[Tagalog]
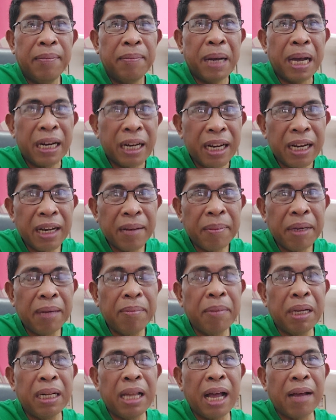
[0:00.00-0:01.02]
para
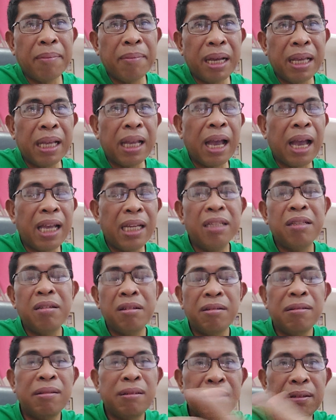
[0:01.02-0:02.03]
naman madamay kahit
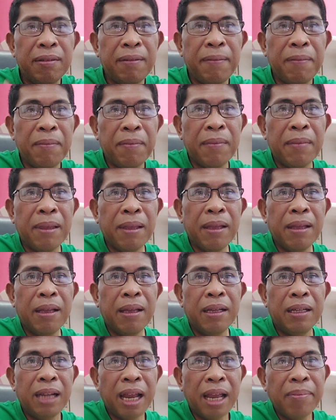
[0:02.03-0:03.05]
yung
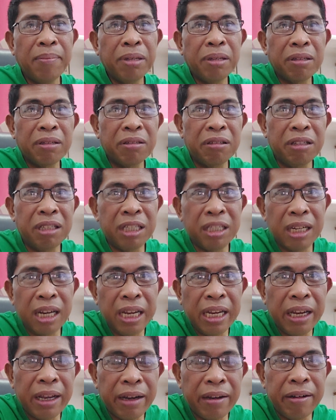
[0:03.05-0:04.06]
neighborhoods
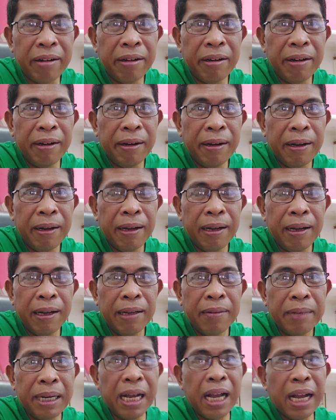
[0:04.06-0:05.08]
ninyo?
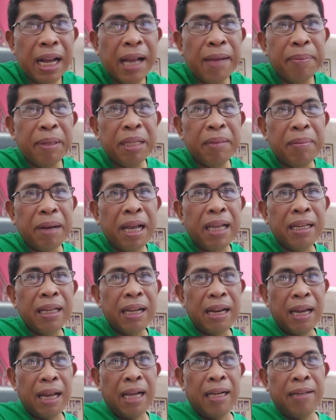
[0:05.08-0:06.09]
Mga kapitbahay
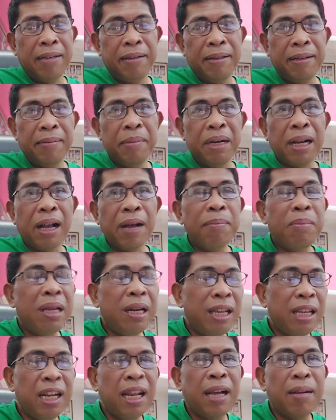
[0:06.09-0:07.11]
na lang,
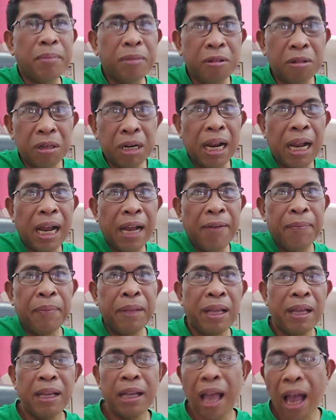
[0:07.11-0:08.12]
makabili ng mura
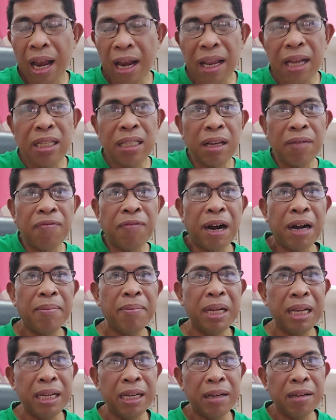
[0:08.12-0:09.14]
galing sa
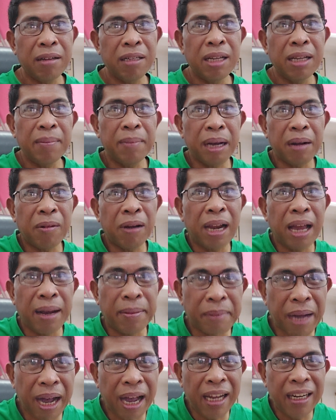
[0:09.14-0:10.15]
farm ninyo. Di ba wala
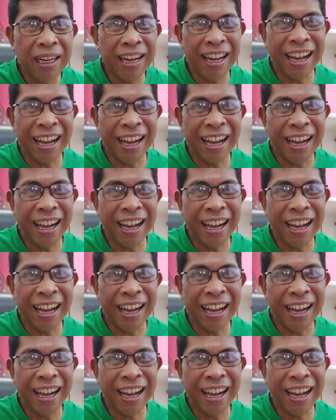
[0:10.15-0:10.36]
ma?